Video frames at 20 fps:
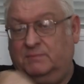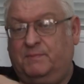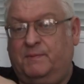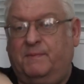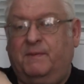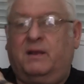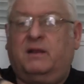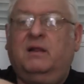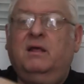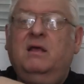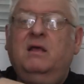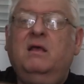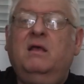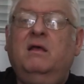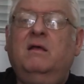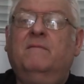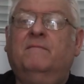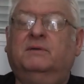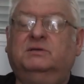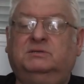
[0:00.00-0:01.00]
Например,
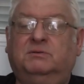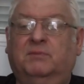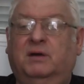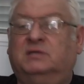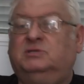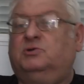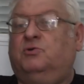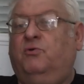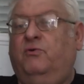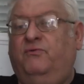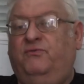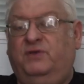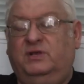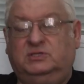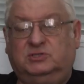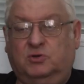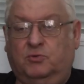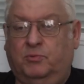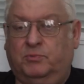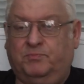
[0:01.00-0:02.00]
математику и
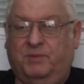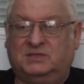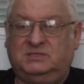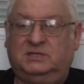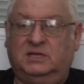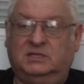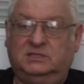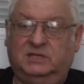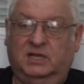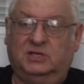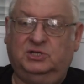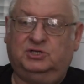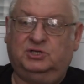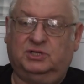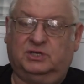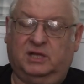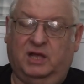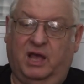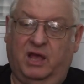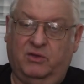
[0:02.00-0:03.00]
физику вот по сей день
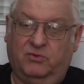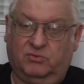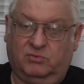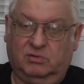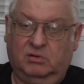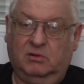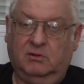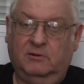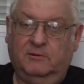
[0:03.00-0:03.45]
читают